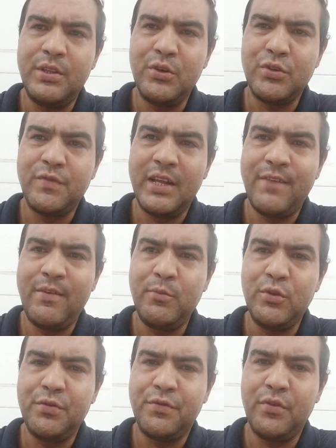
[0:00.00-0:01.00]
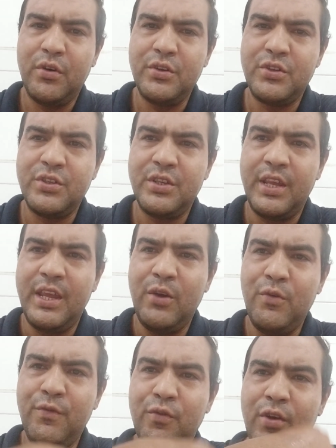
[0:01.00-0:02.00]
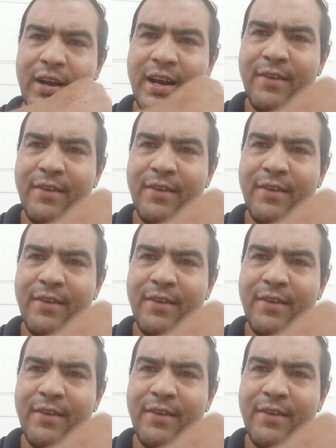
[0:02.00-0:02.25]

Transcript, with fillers: e Deus falava muito forte: Eu vou,